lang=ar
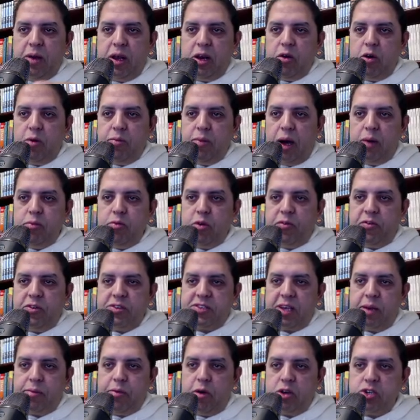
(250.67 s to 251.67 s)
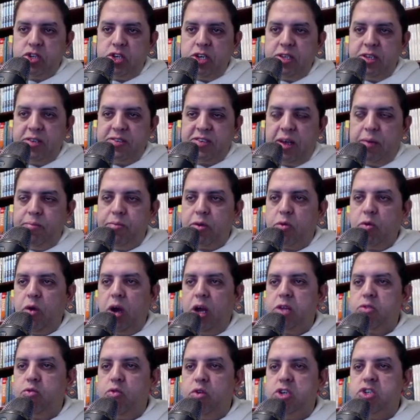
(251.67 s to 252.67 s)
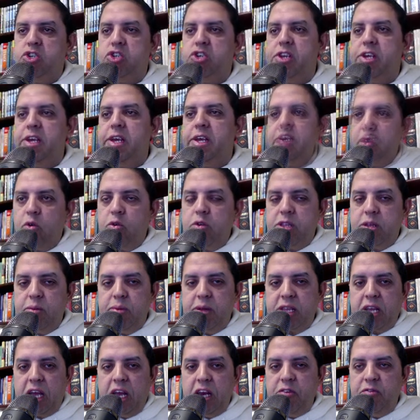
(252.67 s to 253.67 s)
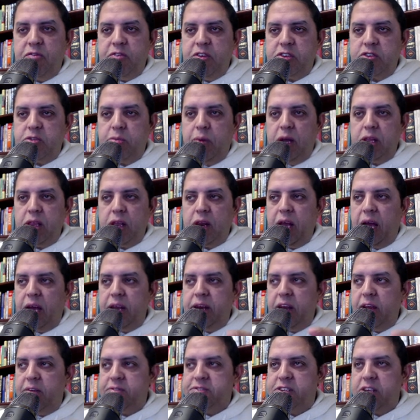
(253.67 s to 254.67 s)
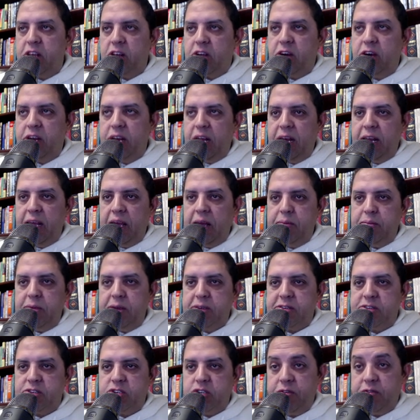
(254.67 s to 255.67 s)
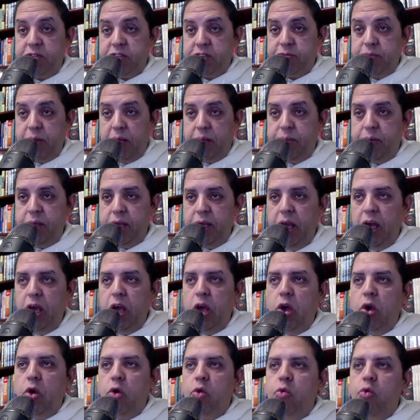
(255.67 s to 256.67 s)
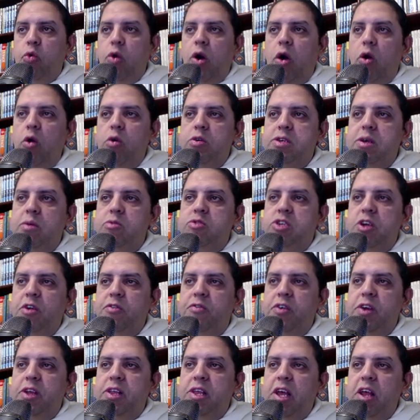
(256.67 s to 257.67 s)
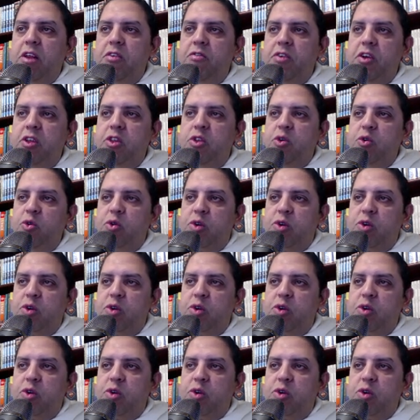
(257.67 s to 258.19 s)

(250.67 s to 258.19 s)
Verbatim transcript: اللي هو معمول معمول في 27 ديسمبر 21 كنت بتكلم فيه سبحان الله عن نفس القناه اللي هي ميس تشيفز بيبي وهو زي ما انتم شايفين الفيديو